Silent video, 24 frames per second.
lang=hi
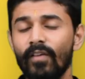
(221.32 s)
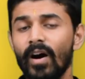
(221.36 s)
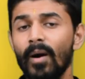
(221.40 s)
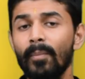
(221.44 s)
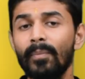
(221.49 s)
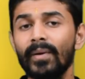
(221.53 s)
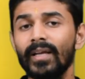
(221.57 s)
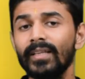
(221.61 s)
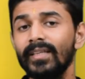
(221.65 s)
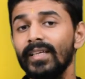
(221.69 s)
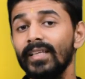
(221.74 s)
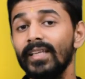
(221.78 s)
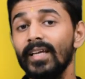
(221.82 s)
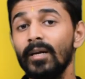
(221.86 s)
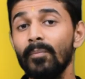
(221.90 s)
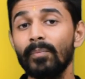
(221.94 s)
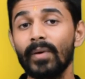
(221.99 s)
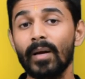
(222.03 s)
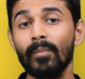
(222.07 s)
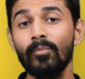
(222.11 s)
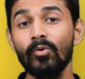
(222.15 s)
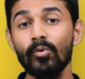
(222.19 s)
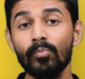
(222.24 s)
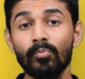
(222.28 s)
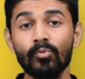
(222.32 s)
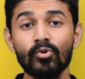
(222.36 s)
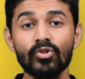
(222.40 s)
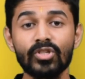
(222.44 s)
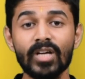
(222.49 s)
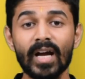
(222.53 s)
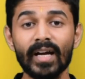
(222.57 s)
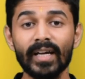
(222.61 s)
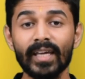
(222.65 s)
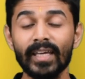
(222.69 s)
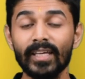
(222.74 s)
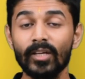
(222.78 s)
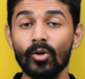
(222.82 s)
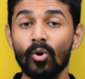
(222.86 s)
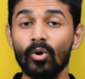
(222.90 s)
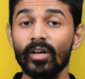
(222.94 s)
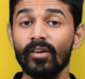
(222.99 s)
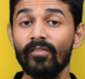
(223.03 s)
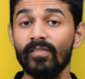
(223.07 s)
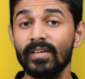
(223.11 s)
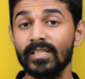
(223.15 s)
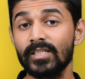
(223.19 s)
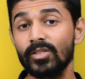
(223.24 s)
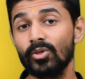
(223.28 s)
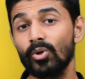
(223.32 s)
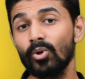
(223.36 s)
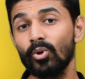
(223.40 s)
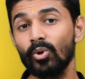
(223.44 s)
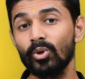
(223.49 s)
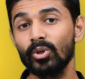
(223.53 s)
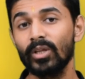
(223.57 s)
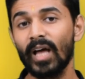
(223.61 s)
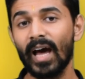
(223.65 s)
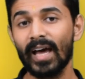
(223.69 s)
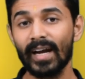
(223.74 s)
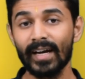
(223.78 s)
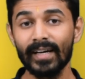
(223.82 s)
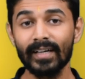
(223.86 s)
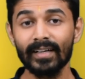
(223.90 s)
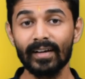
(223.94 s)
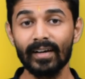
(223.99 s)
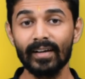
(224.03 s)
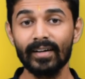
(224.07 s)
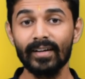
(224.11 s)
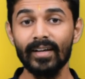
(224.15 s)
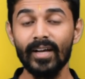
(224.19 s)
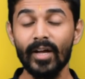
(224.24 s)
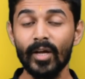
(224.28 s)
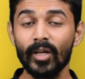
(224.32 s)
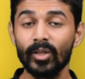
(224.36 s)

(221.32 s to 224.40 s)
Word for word: वह प्रतिदिन प्रभु पूजा के योग्य वस्त्रों को धारण कर